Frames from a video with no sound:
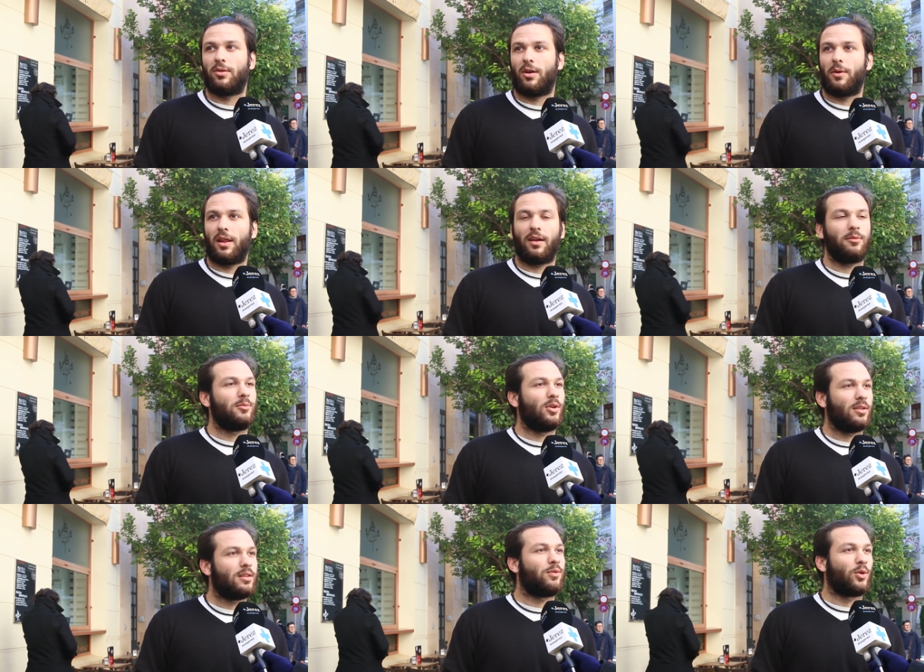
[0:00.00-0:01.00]
Yo la verdad
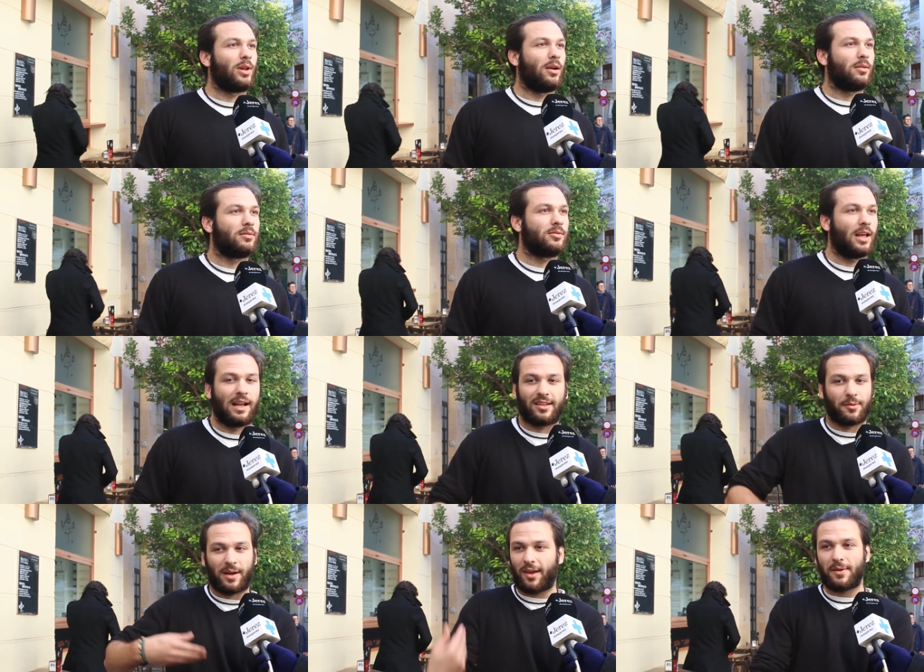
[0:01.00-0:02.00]
que he disfrutado. O sea, la
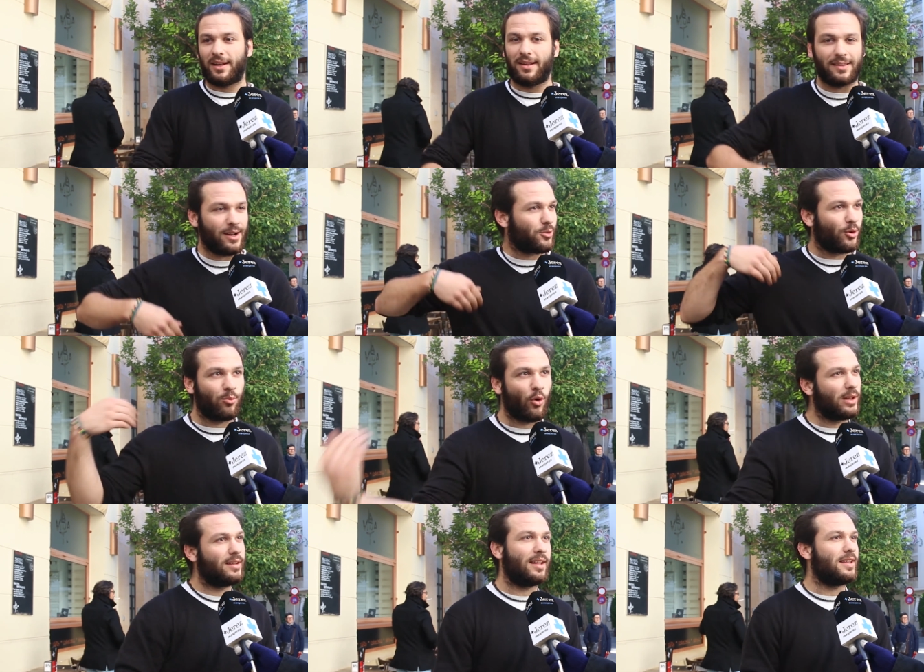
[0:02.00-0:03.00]
semana que viene tendría otro
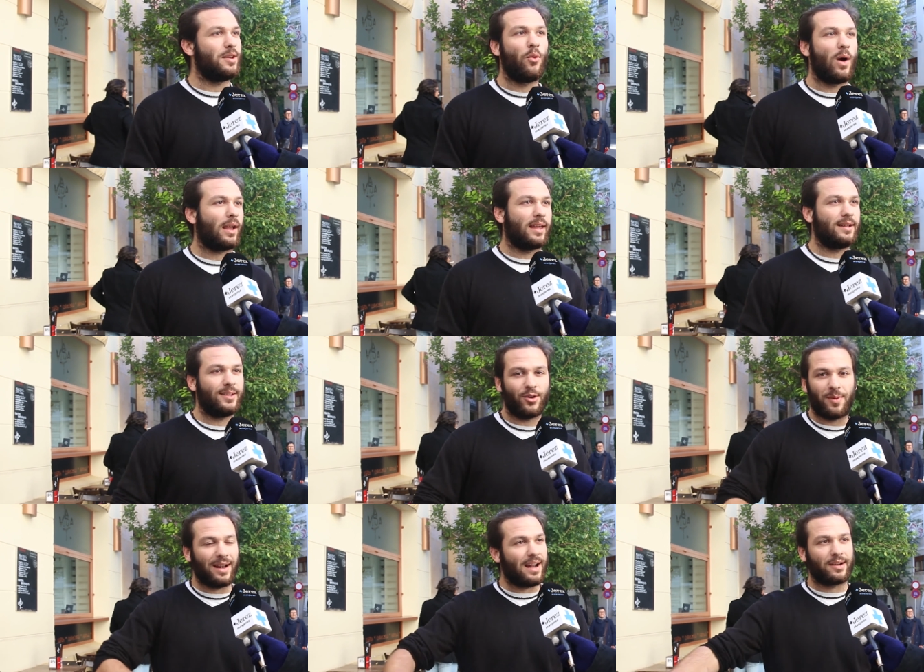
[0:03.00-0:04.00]
puente igual que este o
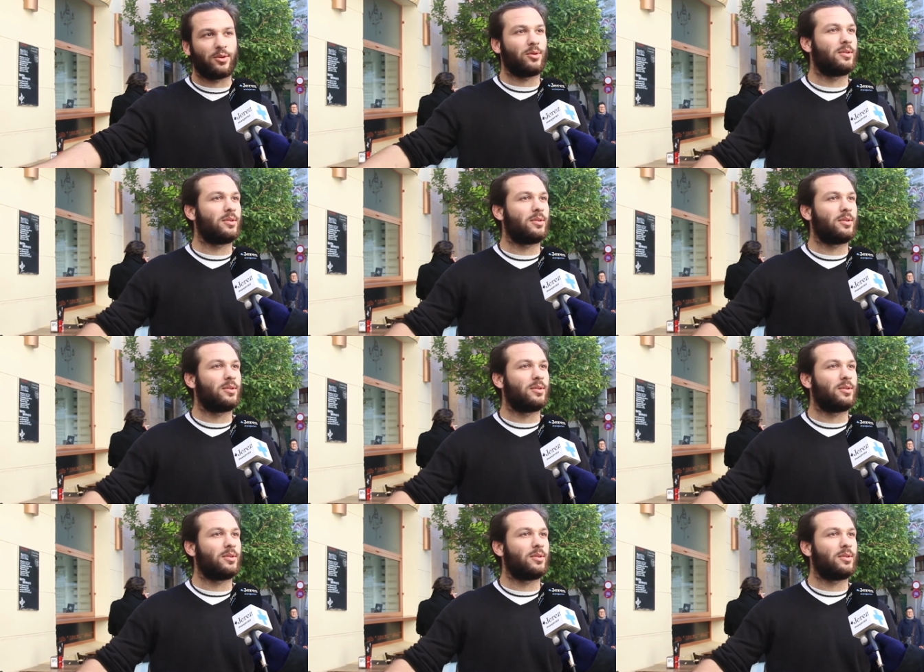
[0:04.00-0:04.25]
más largo.